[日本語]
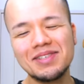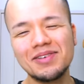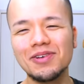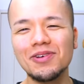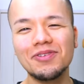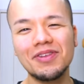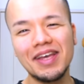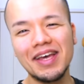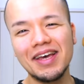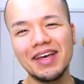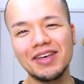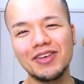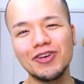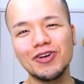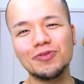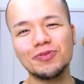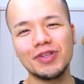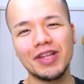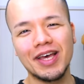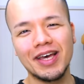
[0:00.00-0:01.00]
それをね、
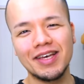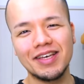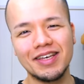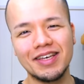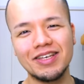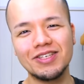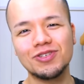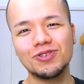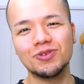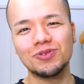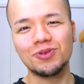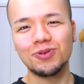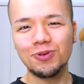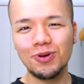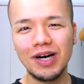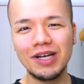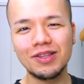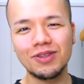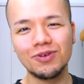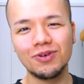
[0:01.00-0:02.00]
今日もね、衣装の
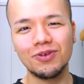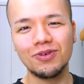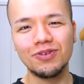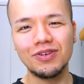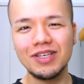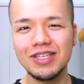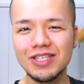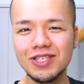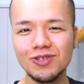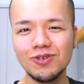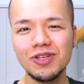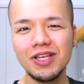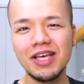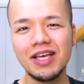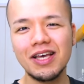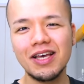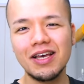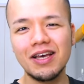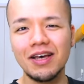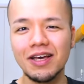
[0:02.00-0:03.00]
ご飯と一緒
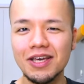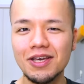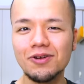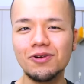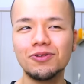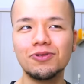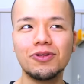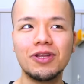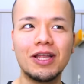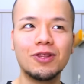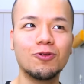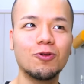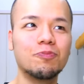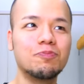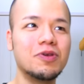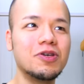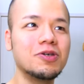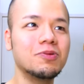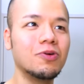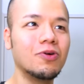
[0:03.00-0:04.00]
に、いろいろとね、
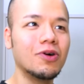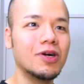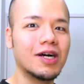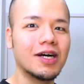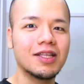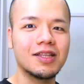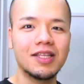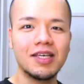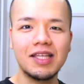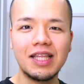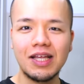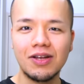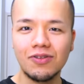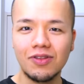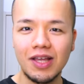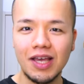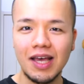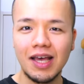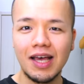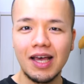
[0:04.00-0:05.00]
トッピングも買ってきた
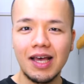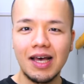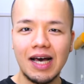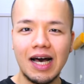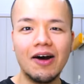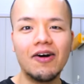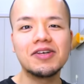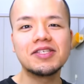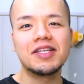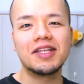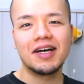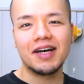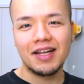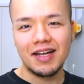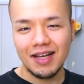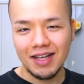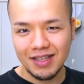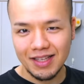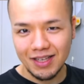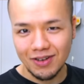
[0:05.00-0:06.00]
ので、合わせなが
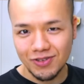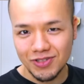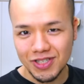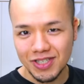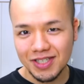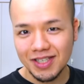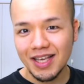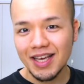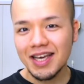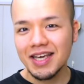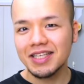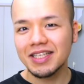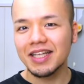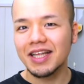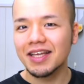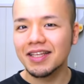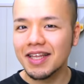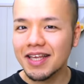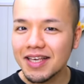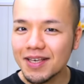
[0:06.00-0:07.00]
ら楽しんでいた
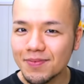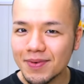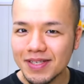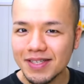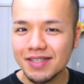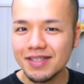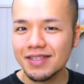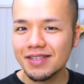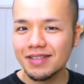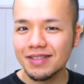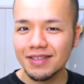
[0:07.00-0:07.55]
だいていきます。